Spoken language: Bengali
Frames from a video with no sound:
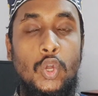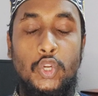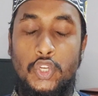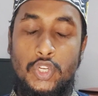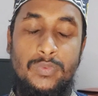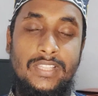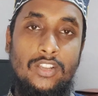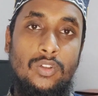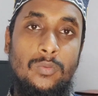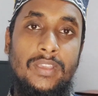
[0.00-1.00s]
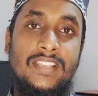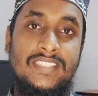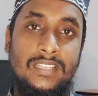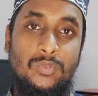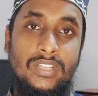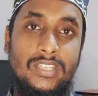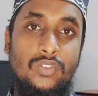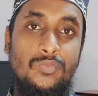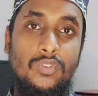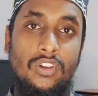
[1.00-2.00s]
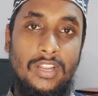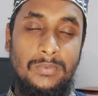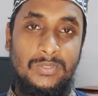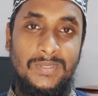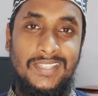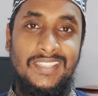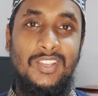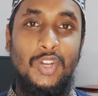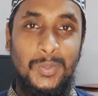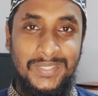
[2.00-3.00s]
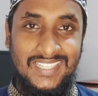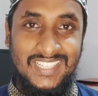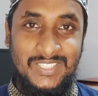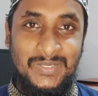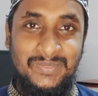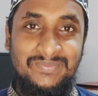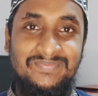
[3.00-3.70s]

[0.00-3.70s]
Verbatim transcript: অন্য সময় দেখা হবে আসসালামু আলাইকুম ও রহমতুল্লাহি ওবরাকাতু